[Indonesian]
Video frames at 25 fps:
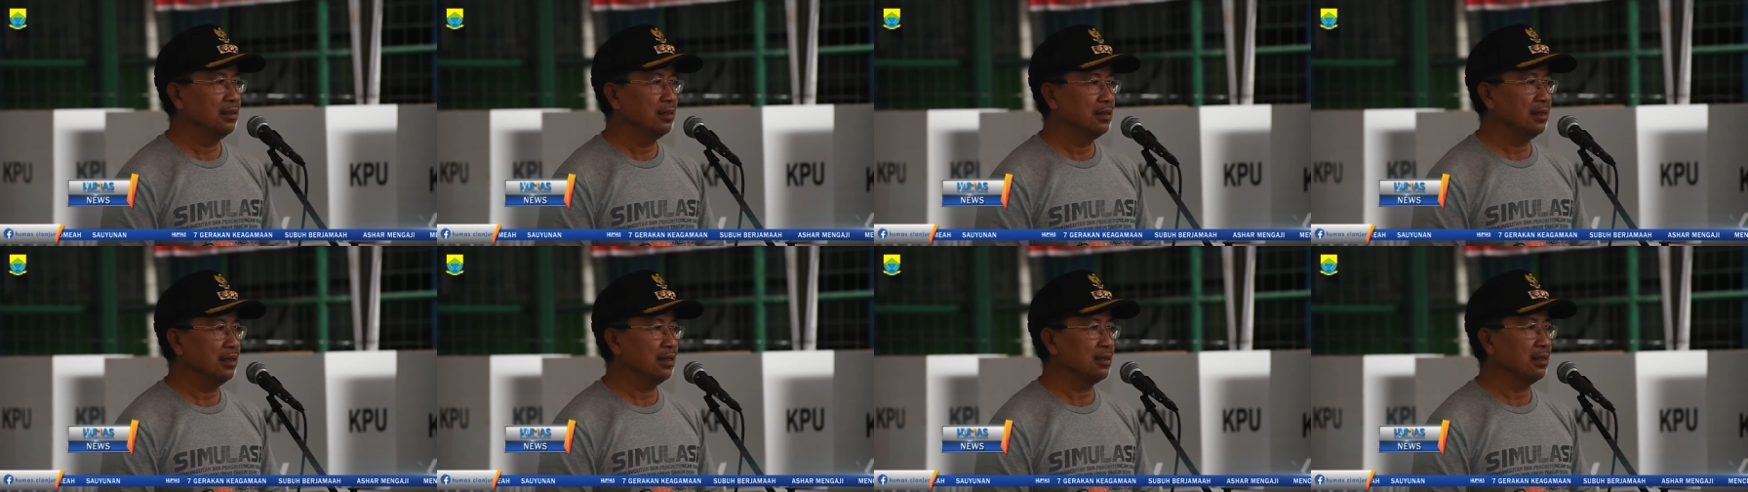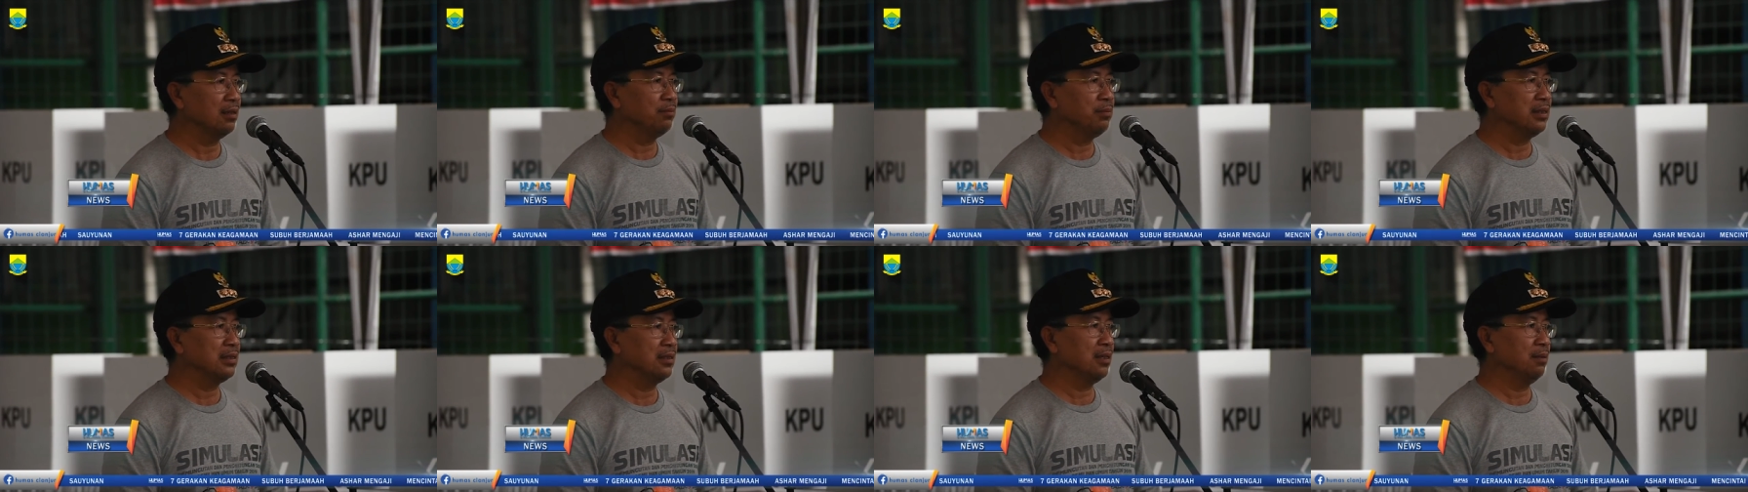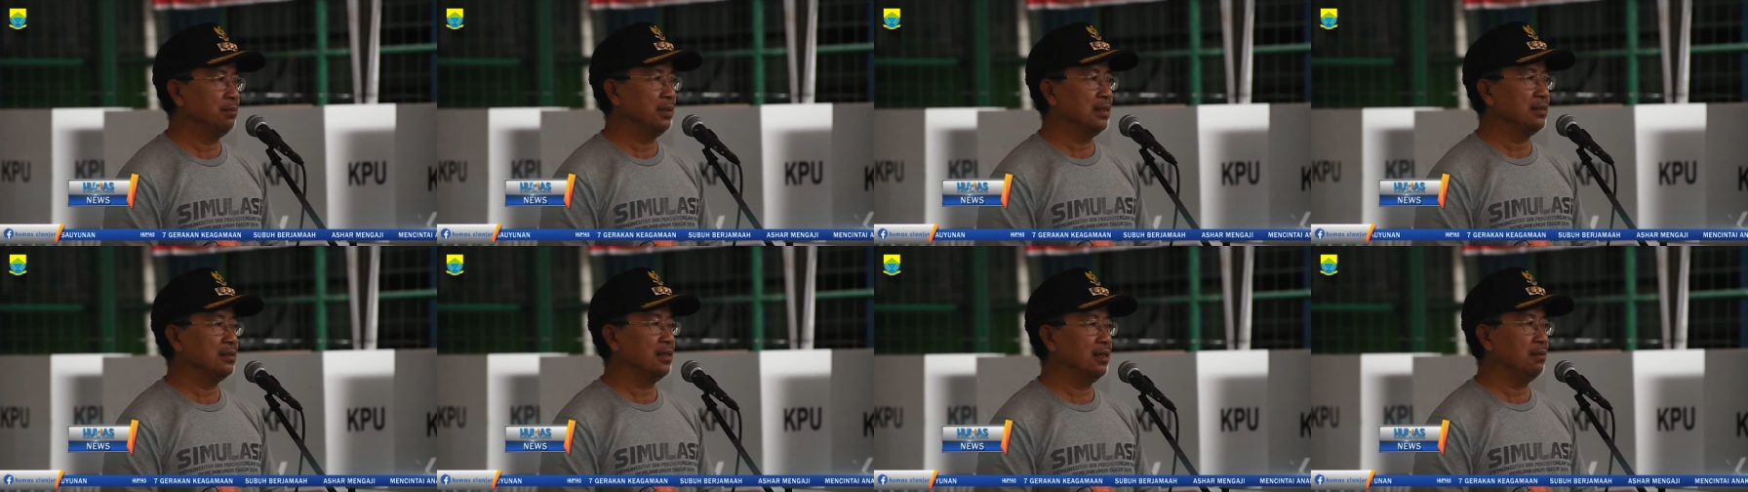Kita
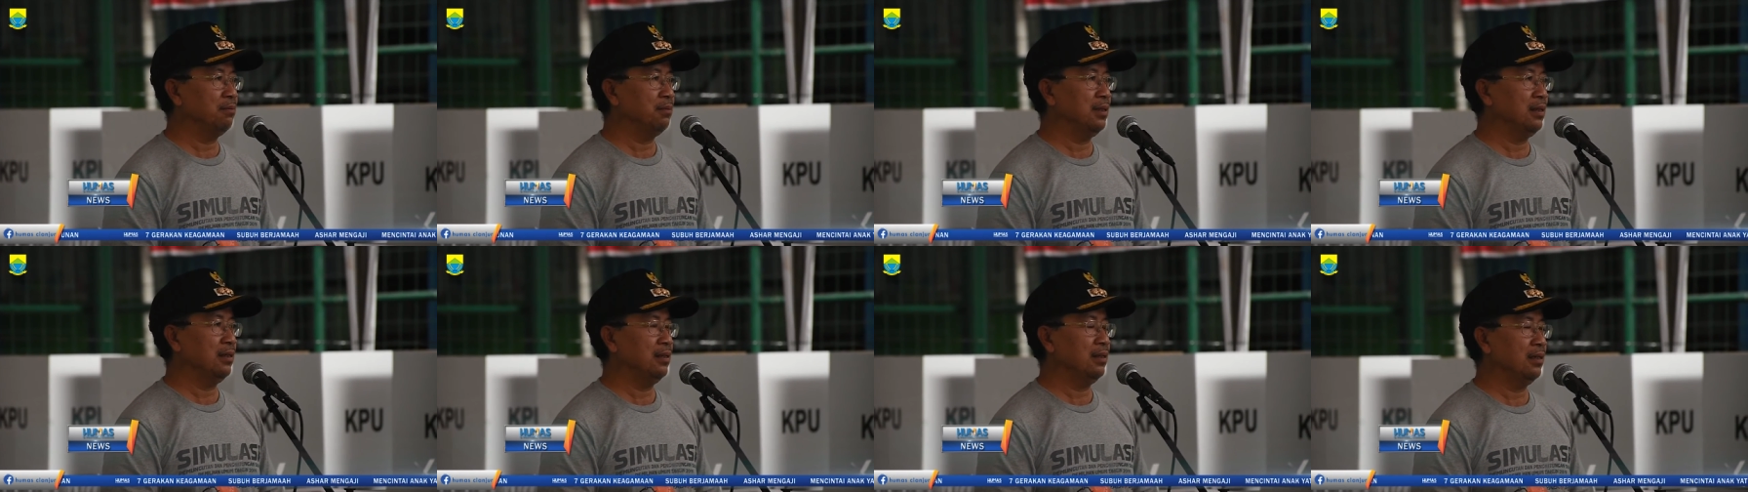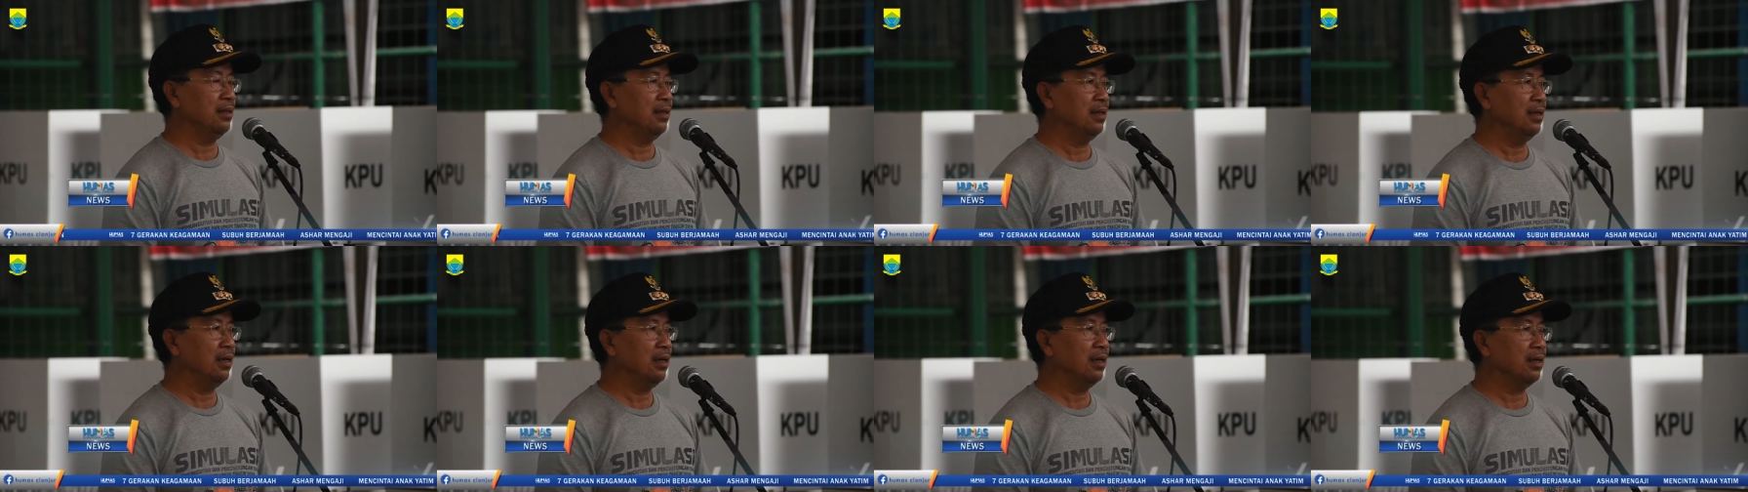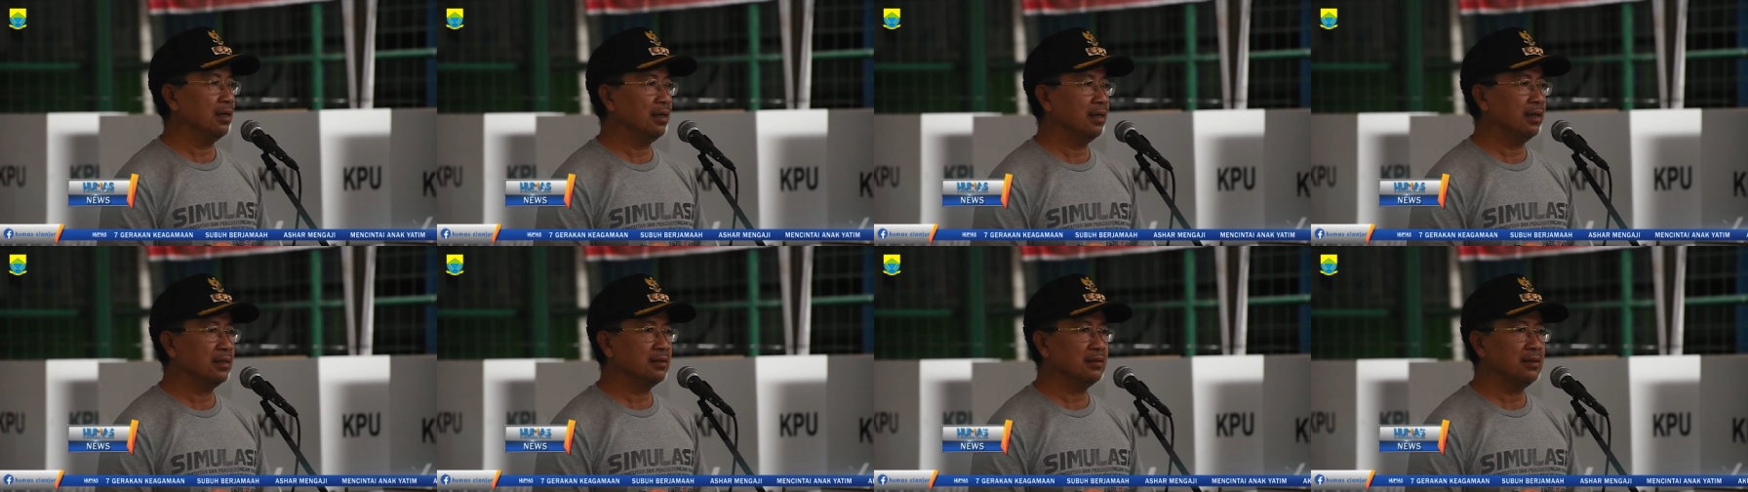bersama-sama
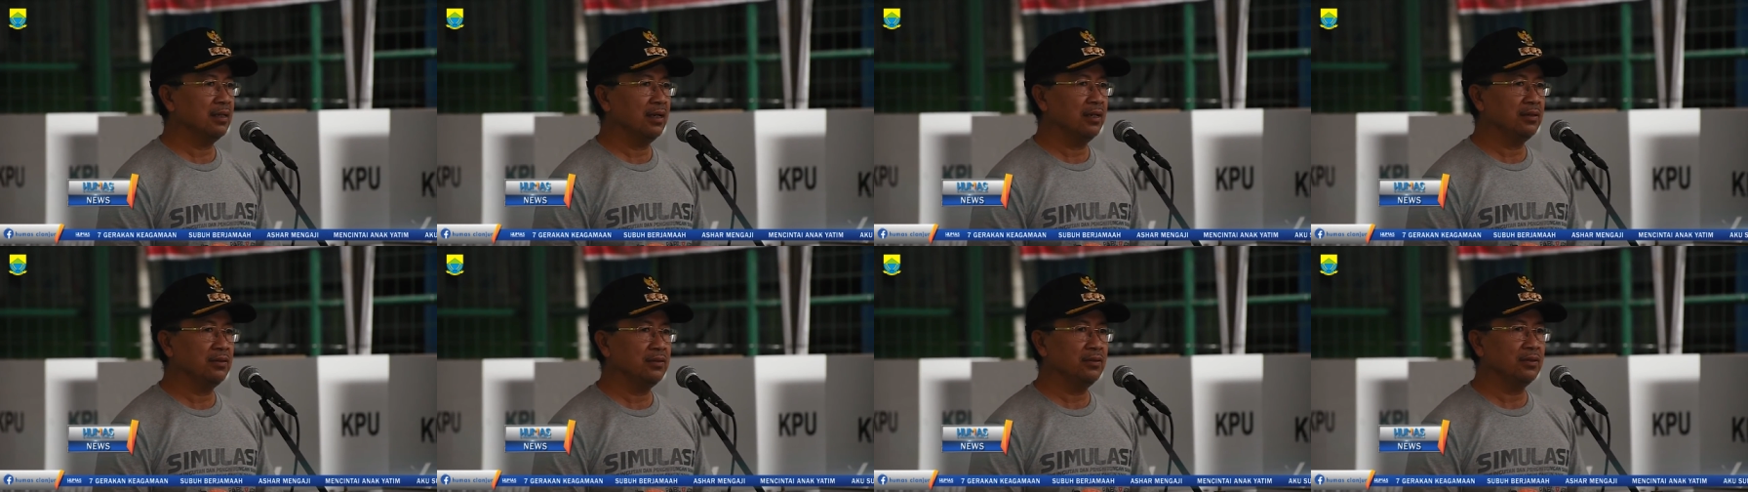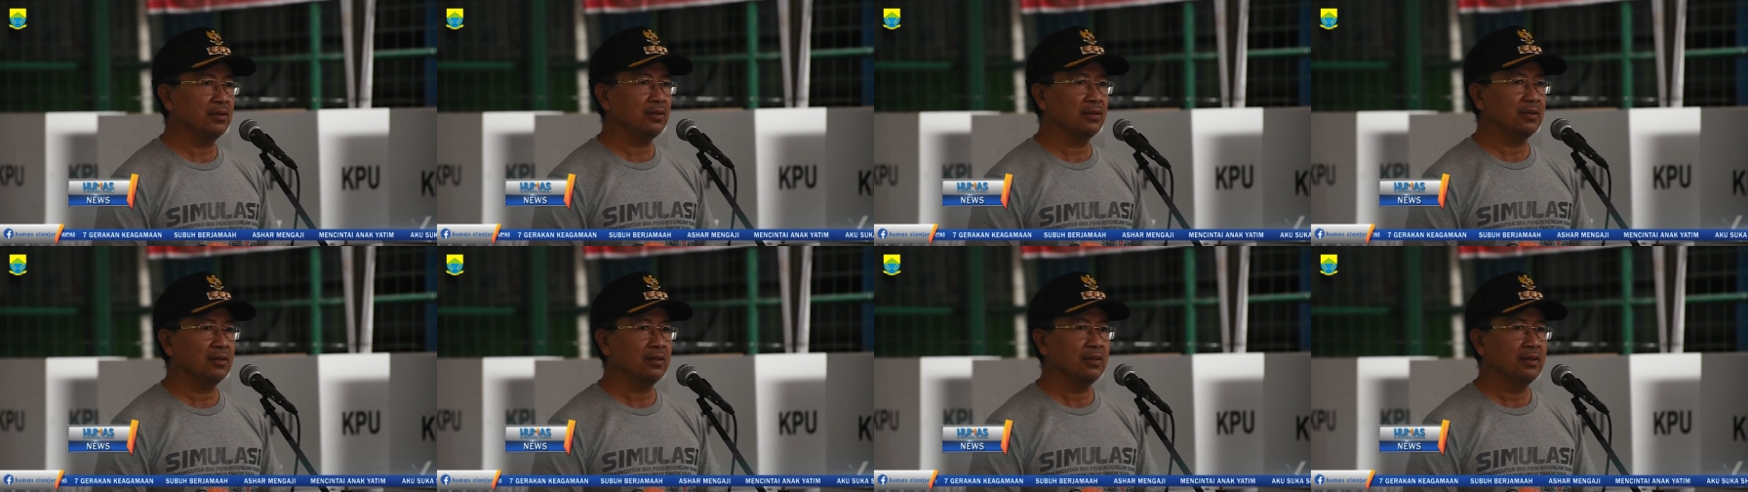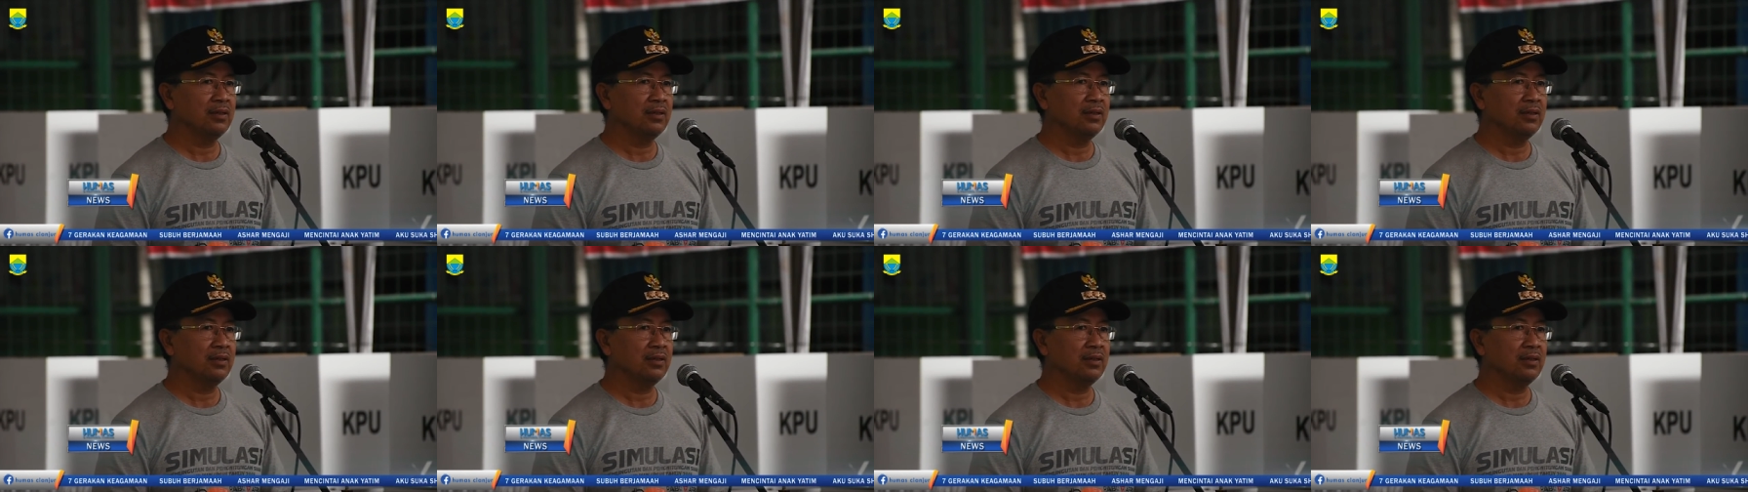agar Cianjur